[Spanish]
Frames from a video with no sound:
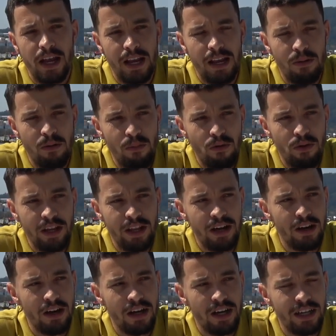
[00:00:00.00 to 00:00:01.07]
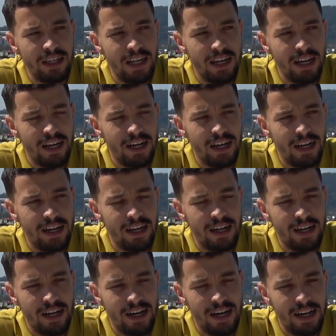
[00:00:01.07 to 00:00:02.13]
la bombonera a,
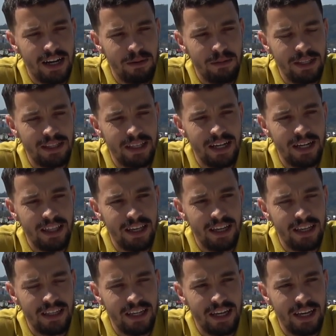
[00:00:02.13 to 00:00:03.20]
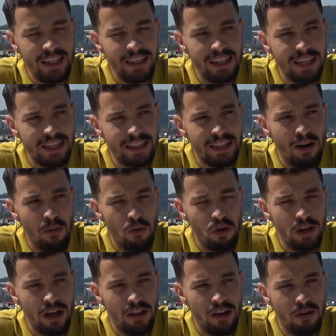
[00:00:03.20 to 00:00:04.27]
reventar de, gente que estaba
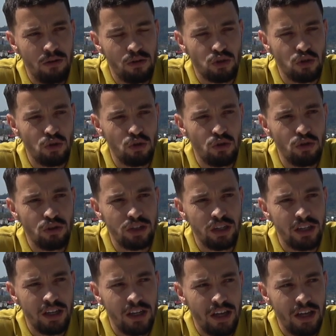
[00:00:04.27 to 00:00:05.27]
volcada con nosotros.